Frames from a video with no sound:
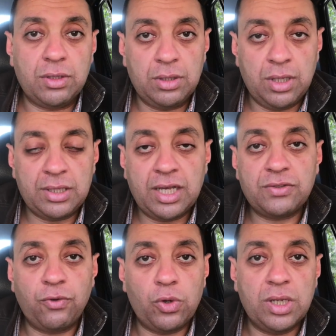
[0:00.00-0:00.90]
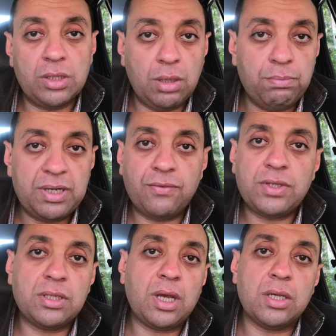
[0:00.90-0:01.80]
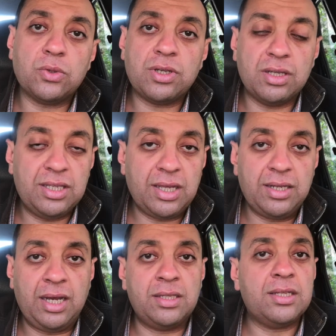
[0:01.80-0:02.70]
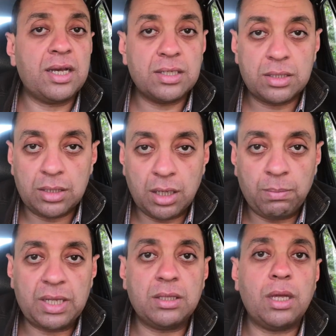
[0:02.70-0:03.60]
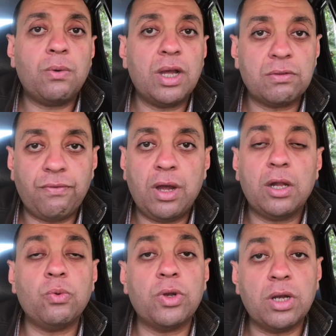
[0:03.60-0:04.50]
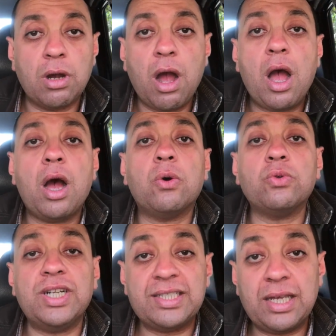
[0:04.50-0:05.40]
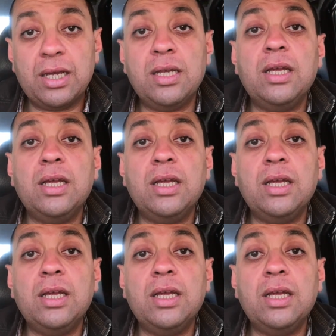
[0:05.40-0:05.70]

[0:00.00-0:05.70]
درس في كلية الطب نفس التخصصات التانية يعني درس بطنة وأطفال وجراحة ونسا